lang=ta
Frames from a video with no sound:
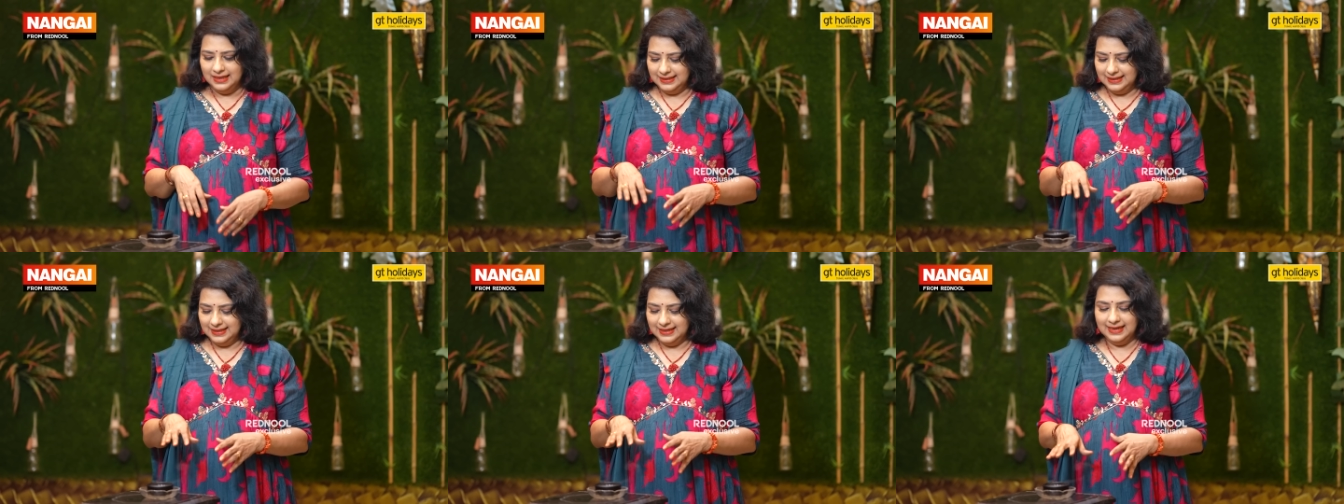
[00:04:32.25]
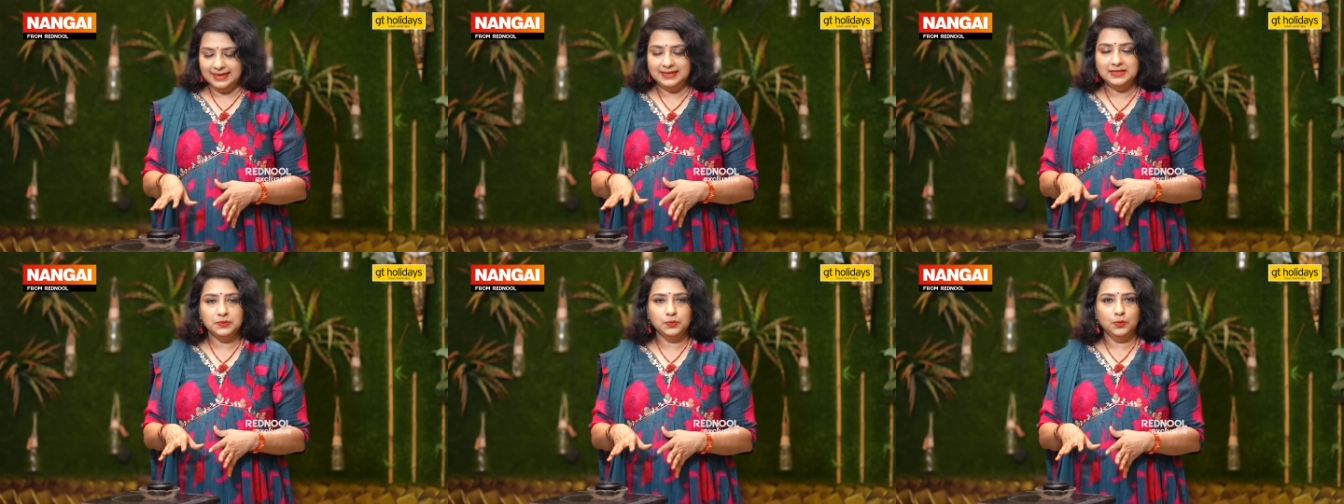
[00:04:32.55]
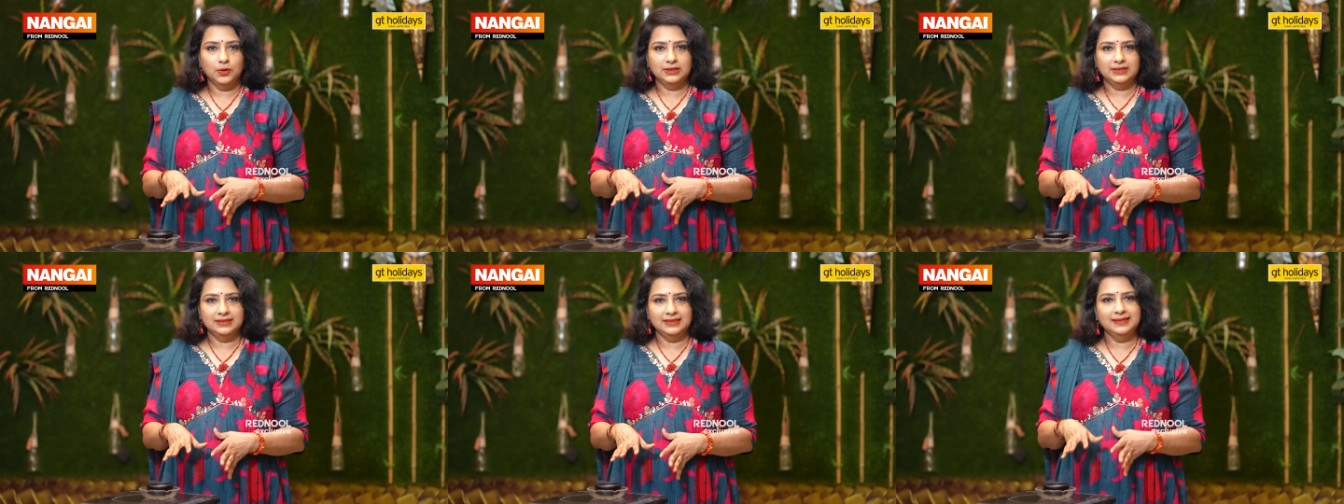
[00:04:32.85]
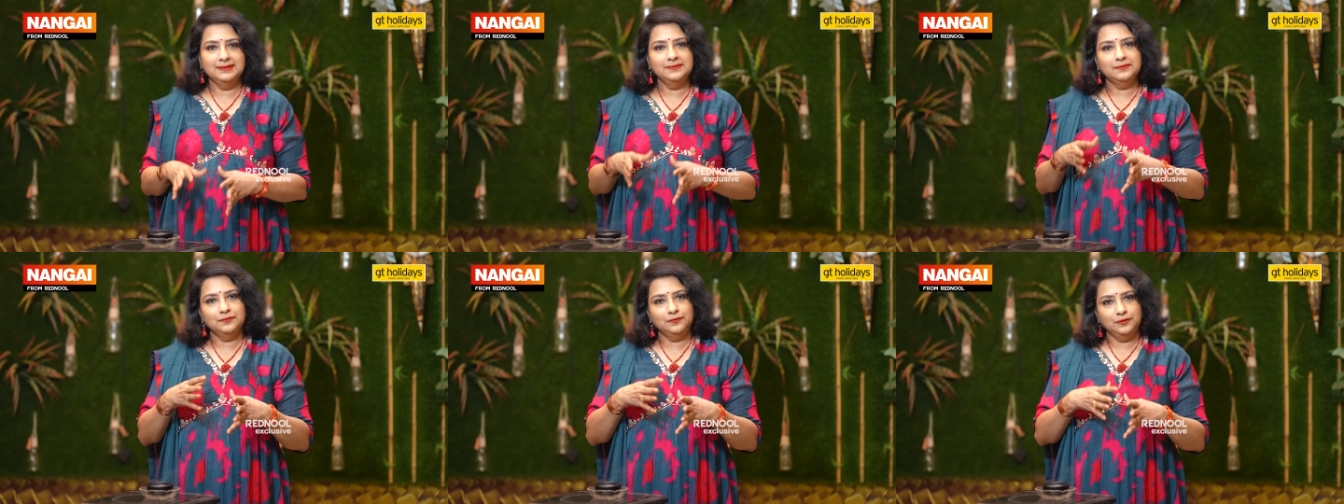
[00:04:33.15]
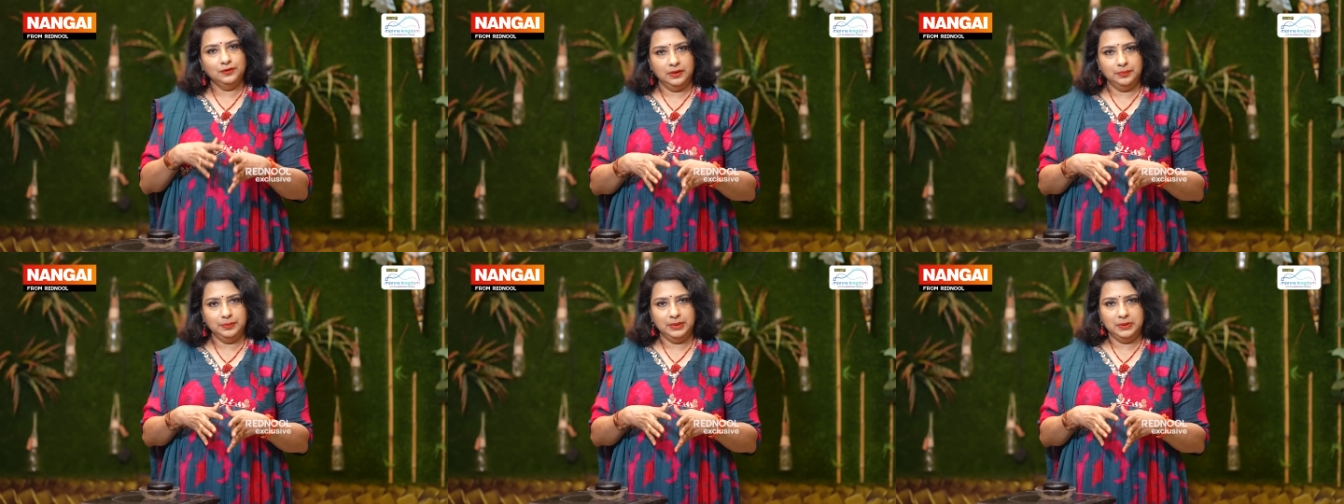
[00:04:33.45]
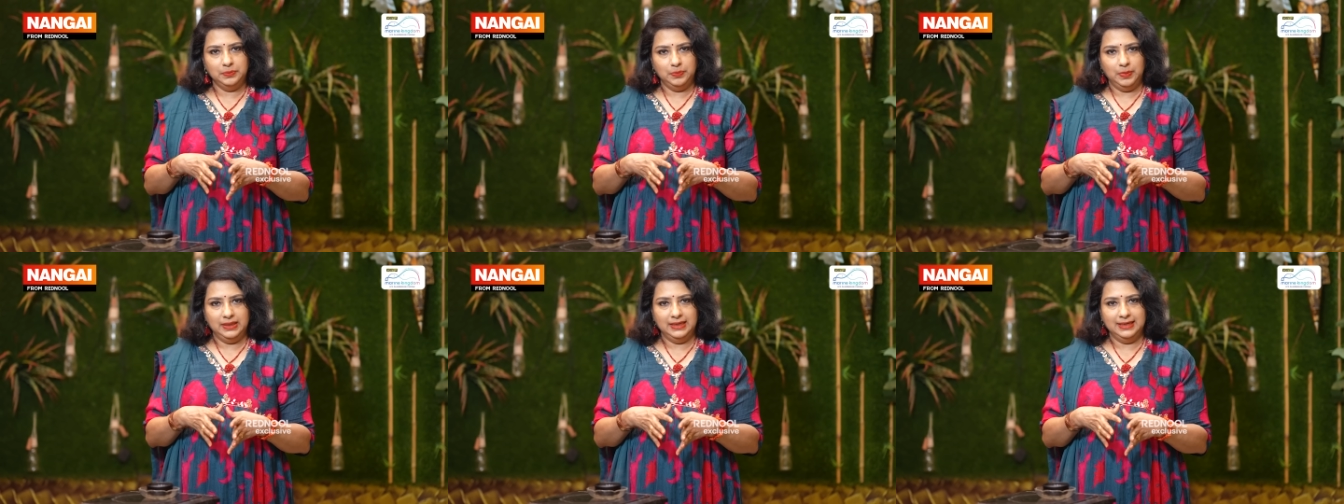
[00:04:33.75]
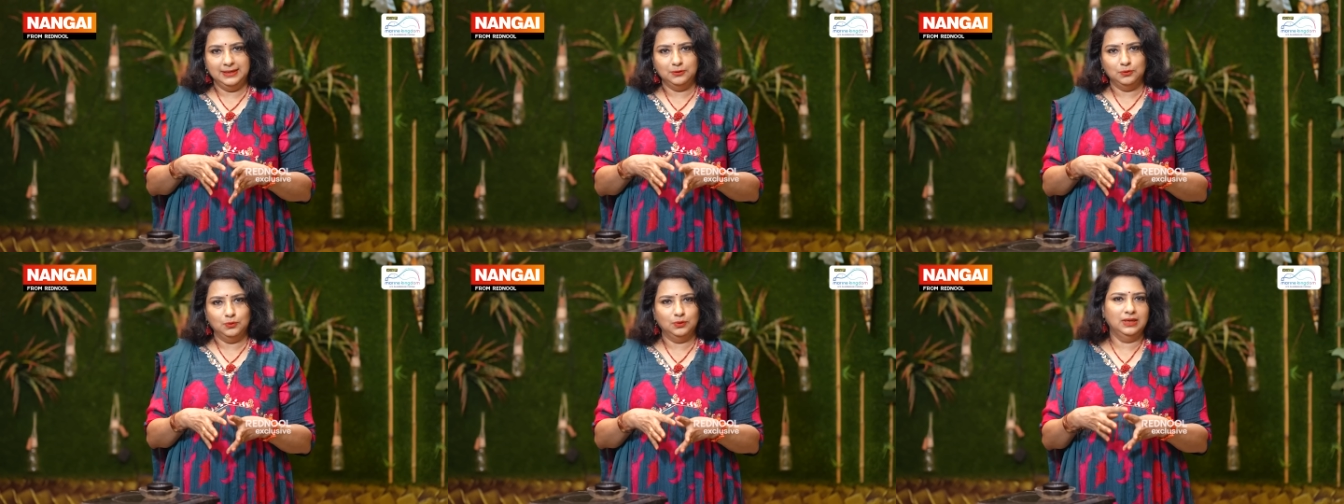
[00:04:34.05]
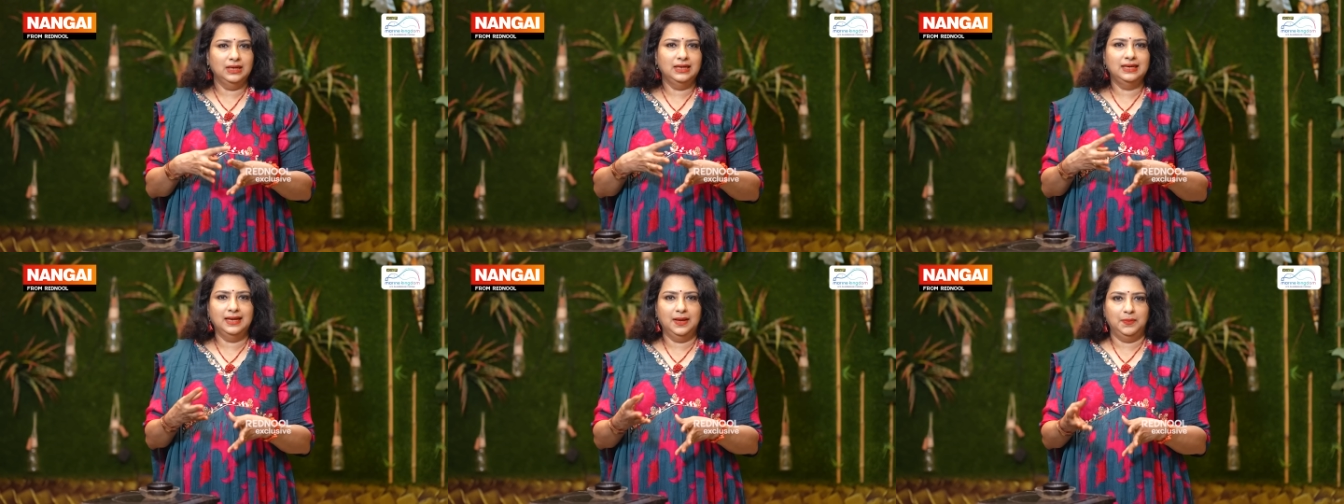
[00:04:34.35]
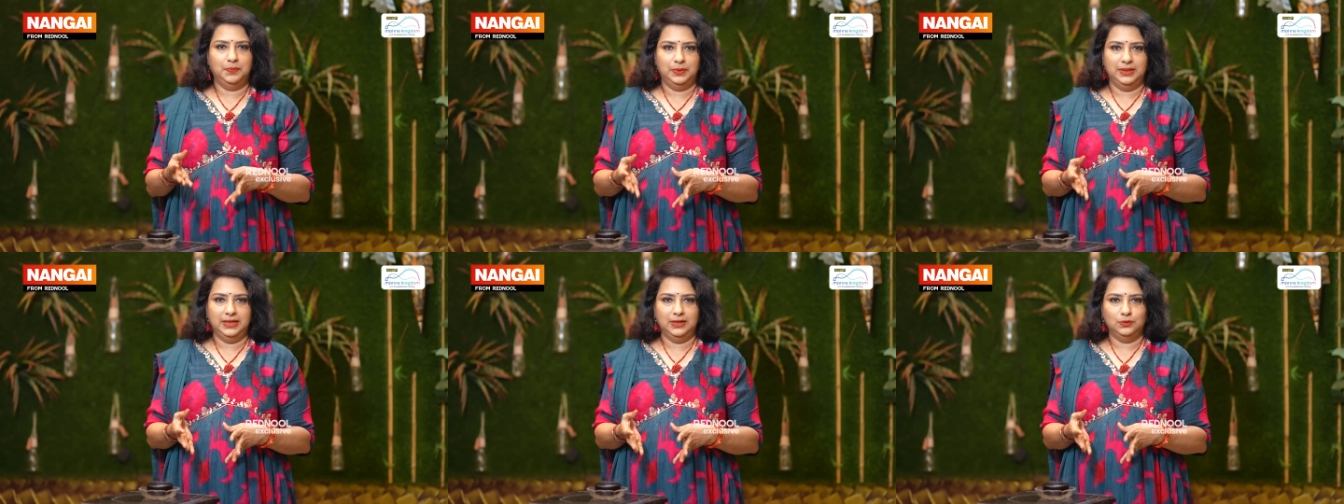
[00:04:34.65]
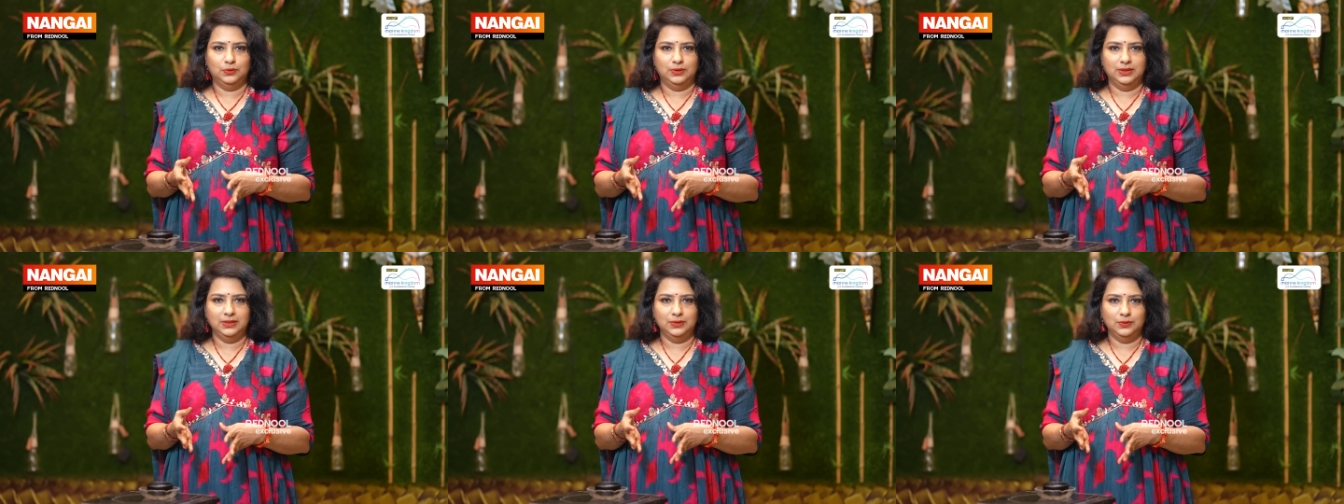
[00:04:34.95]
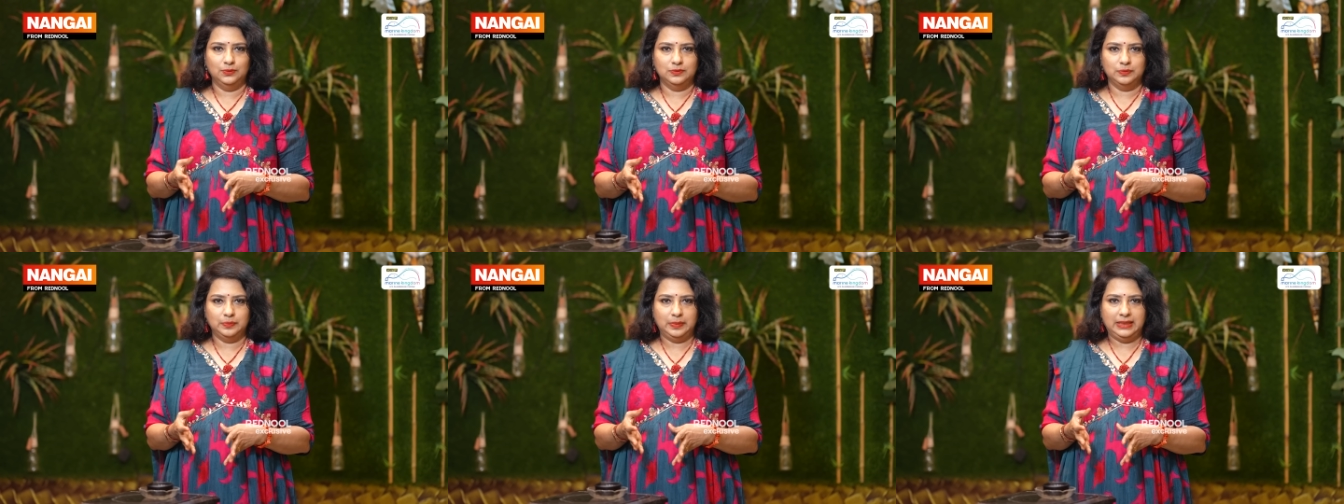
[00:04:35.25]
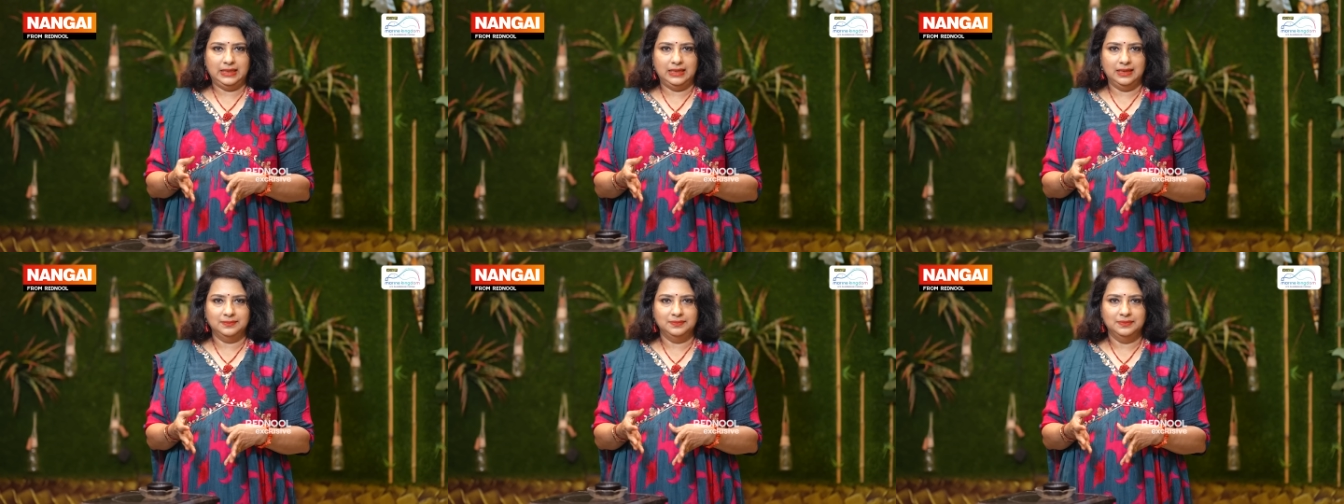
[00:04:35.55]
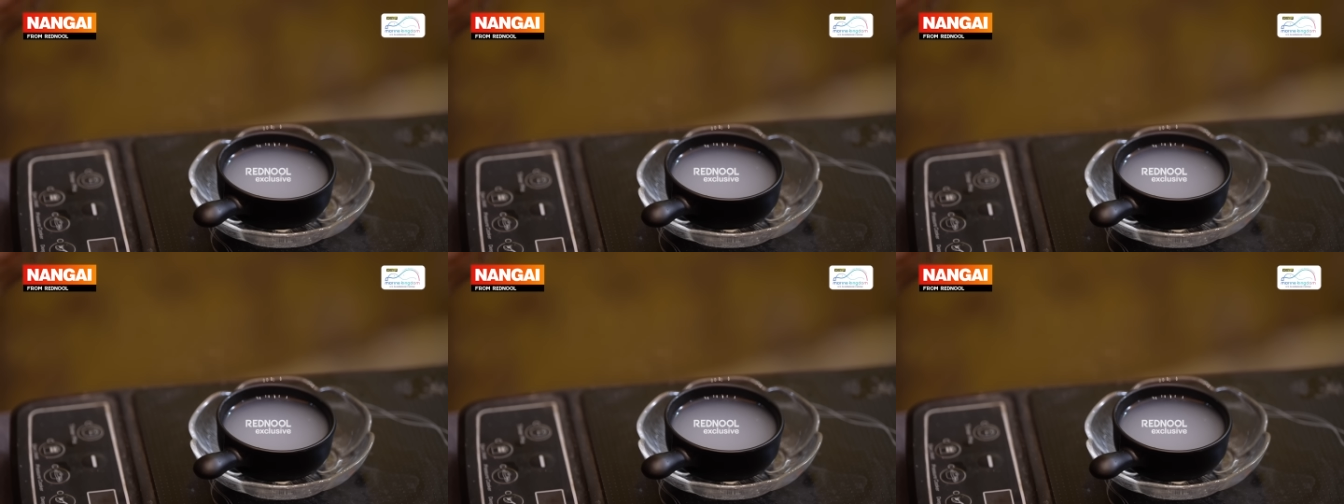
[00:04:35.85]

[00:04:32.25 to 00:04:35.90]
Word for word: இந்த ரைஸ் வாட்டரை ஃபர்மெண்ட் பண்ணிக்கோங்க இல்லை அப்படியே கூட யூஸ் பண்ணலாம்